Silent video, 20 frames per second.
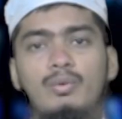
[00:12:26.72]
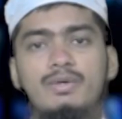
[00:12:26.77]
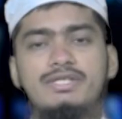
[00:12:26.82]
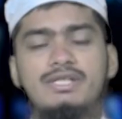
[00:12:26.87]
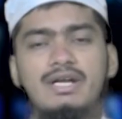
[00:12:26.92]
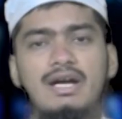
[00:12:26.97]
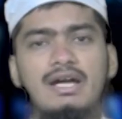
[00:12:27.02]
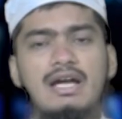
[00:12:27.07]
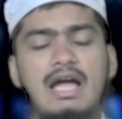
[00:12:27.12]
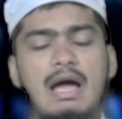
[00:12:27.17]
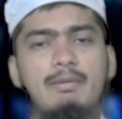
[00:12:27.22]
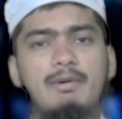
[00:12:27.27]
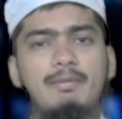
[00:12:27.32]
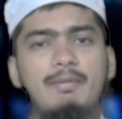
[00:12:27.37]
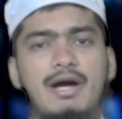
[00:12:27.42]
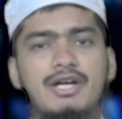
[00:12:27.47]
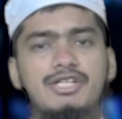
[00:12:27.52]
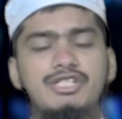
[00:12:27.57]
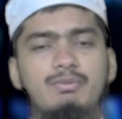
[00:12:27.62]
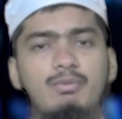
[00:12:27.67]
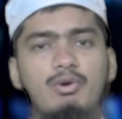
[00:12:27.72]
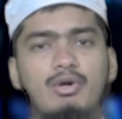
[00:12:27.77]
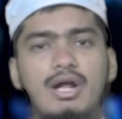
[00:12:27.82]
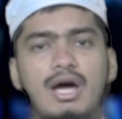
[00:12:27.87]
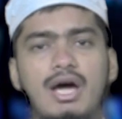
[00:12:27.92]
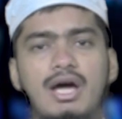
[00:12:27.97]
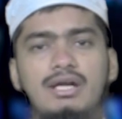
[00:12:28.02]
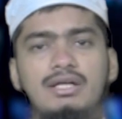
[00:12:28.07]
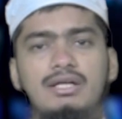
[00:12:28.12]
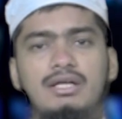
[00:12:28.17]
वहीं श्रीलंका में माशी
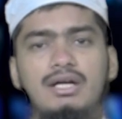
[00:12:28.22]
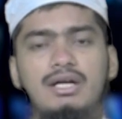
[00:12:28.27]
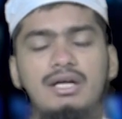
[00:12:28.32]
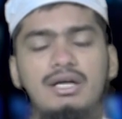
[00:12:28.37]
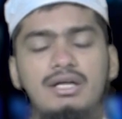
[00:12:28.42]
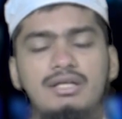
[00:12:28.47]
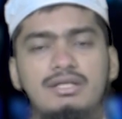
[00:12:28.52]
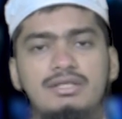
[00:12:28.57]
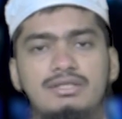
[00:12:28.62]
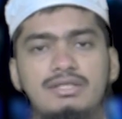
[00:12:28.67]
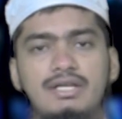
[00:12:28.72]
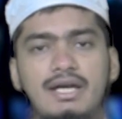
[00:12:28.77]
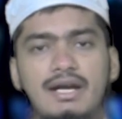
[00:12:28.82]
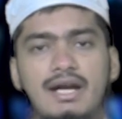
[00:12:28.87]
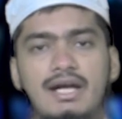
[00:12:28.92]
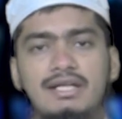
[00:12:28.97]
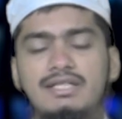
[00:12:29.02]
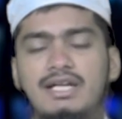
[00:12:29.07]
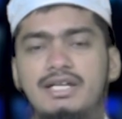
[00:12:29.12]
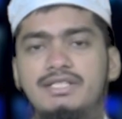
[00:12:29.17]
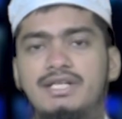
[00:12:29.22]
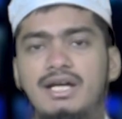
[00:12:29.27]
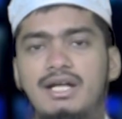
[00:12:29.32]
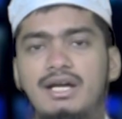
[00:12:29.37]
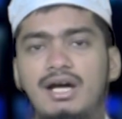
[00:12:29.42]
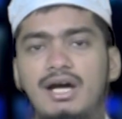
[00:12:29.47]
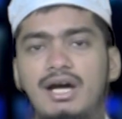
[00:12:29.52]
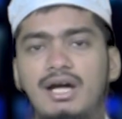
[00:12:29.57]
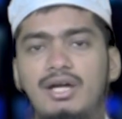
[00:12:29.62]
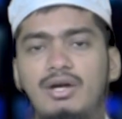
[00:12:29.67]
बहरान गहराता जा
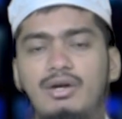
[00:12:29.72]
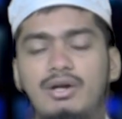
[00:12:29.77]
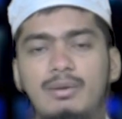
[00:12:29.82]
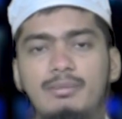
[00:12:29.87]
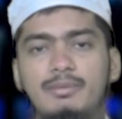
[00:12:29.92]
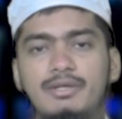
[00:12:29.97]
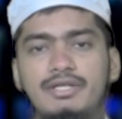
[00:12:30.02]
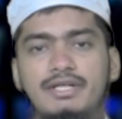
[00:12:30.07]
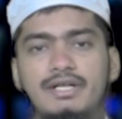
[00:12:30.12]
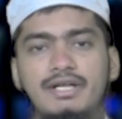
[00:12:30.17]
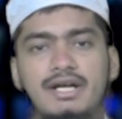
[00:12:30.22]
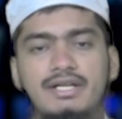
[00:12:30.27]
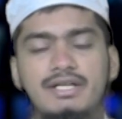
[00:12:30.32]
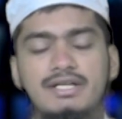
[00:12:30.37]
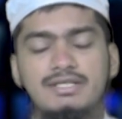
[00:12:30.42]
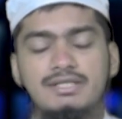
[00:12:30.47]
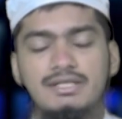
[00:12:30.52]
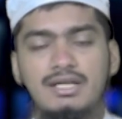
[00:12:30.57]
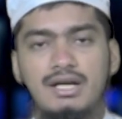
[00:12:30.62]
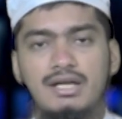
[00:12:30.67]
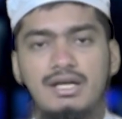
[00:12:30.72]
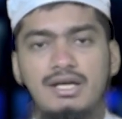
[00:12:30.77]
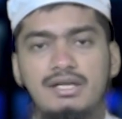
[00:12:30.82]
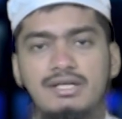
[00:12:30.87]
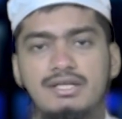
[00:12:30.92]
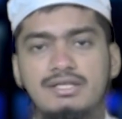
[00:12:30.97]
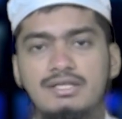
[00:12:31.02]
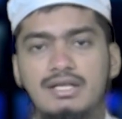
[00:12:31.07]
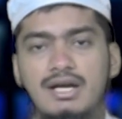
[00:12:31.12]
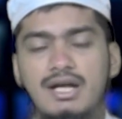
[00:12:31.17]
रहा है और हमने देखा कि इस तरक्की
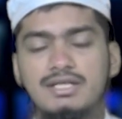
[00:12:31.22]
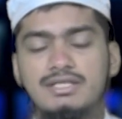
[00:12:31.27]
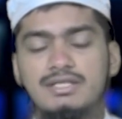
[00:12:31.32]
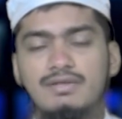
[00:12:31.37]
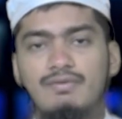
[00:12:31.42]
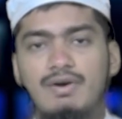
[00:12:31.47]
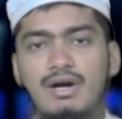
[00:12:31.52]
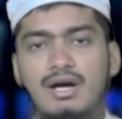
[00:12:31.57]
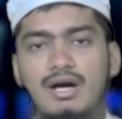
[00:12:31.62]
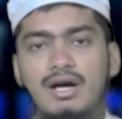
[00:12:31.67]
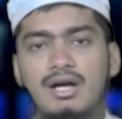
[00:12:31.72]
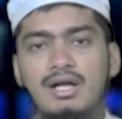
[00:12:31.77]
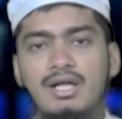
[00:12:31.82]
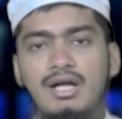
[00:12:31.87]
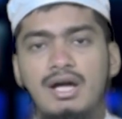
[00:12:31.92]
किस तरह से वहाँ